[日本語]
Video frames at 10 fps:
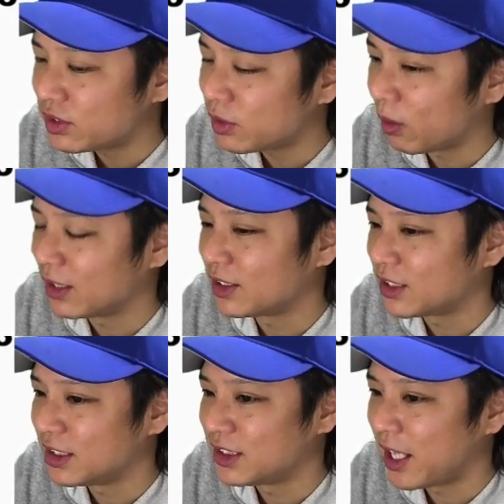お
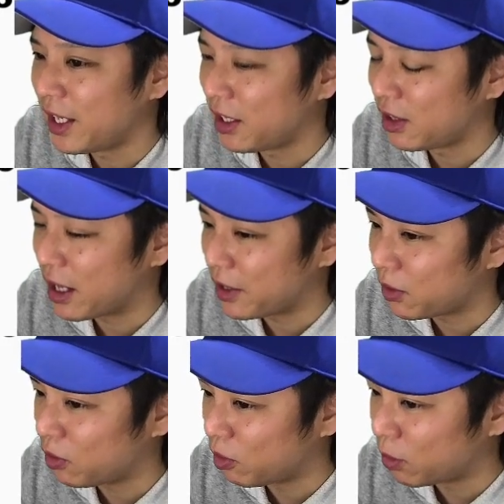話ししていきたい
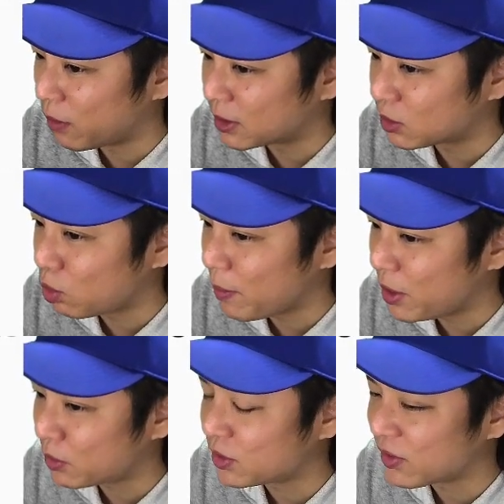と思いますこれ見
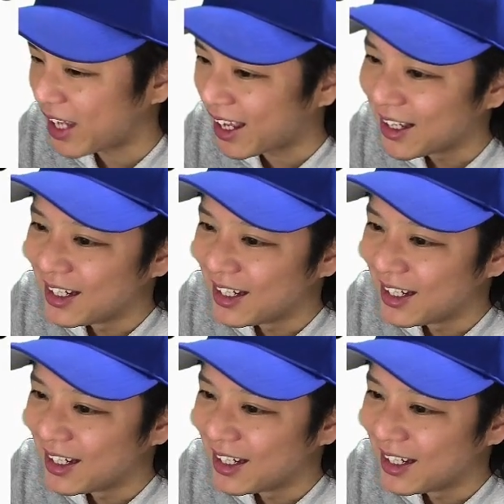とくとね、